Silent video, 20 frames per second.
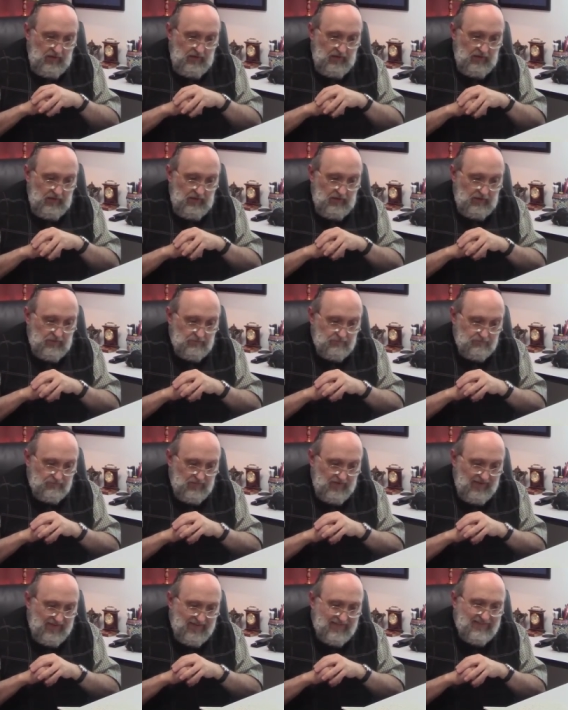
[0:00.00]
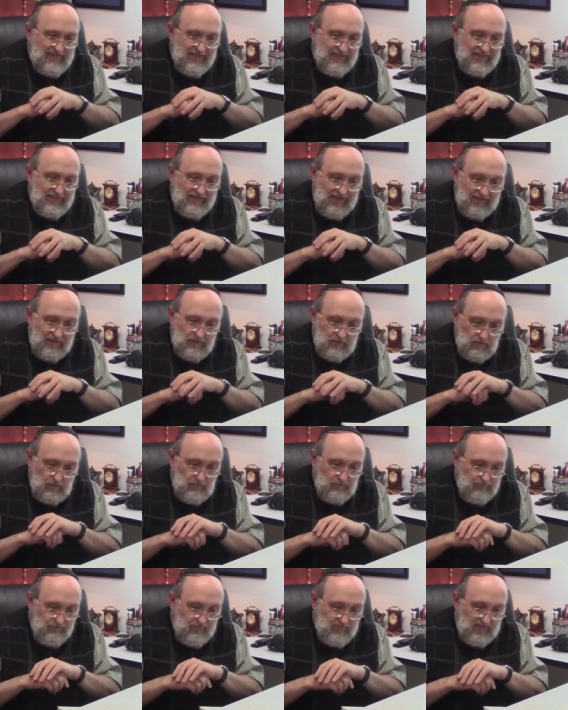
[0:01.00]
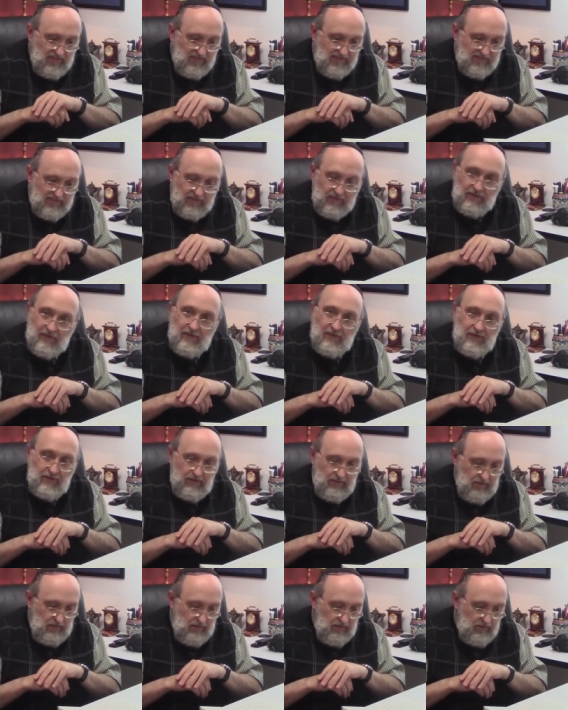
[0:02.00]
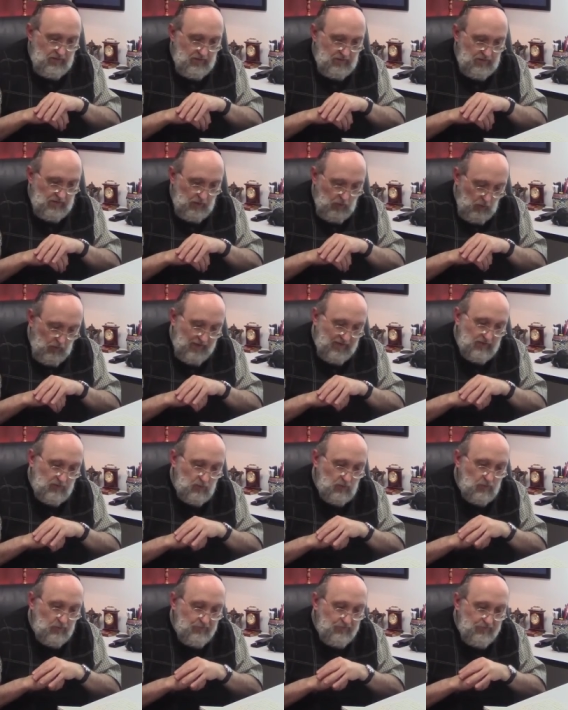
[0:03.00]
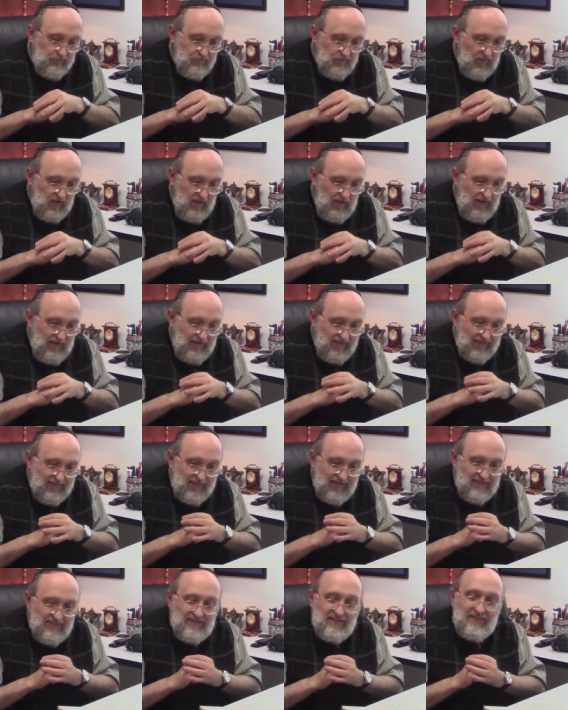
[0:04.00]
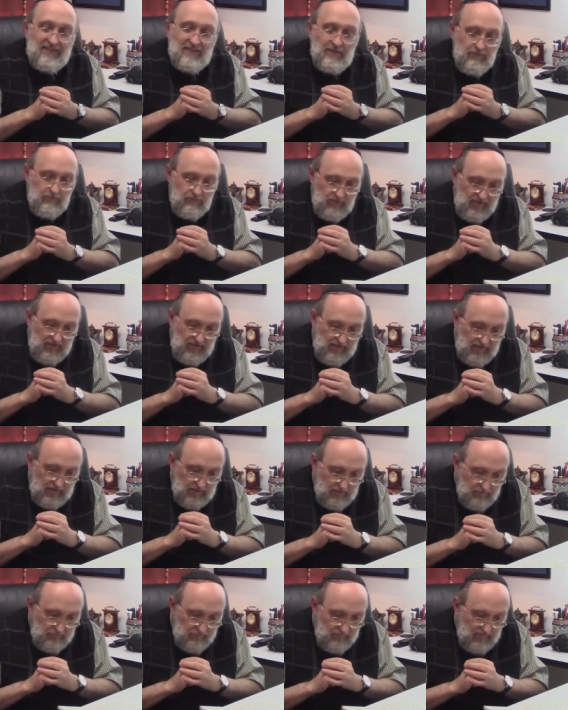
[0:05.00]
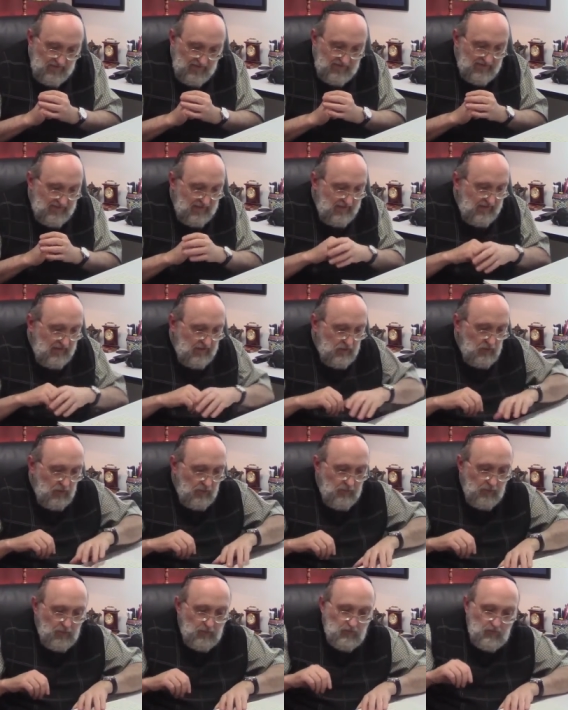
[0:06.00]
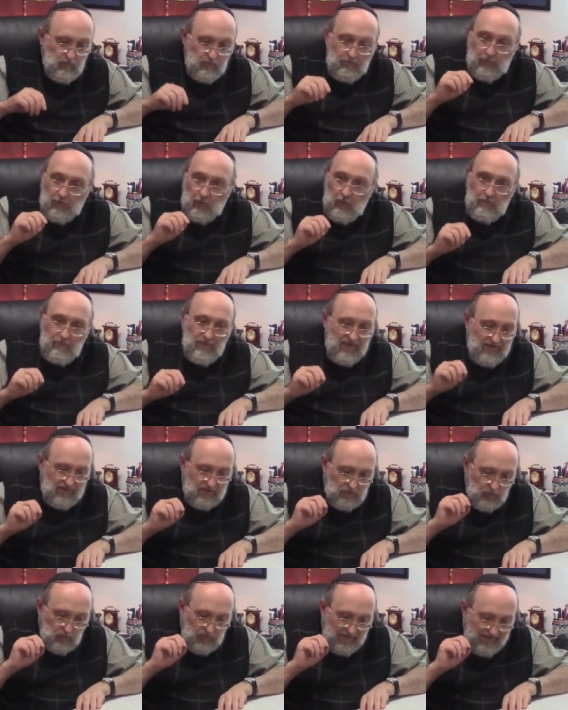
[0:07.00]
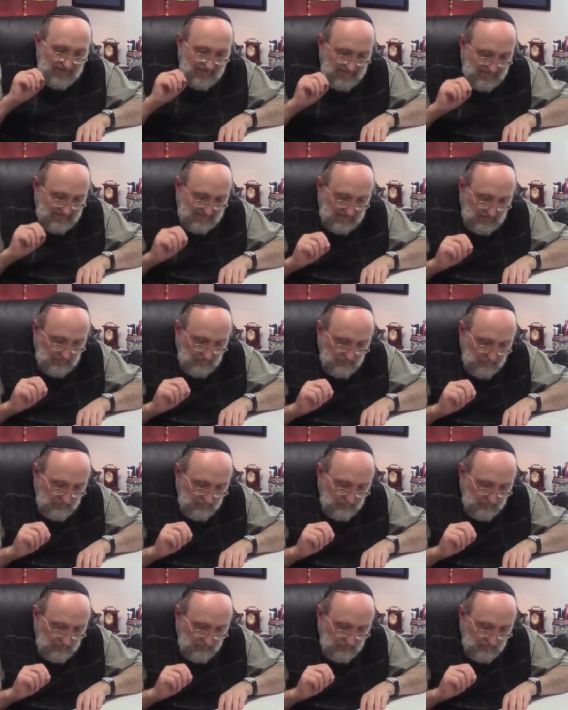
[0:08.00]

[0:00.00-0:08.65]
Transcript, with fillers: Em, en ese texto dice Nicolescu, la transdisciplina, teniendo por su propia naturaleza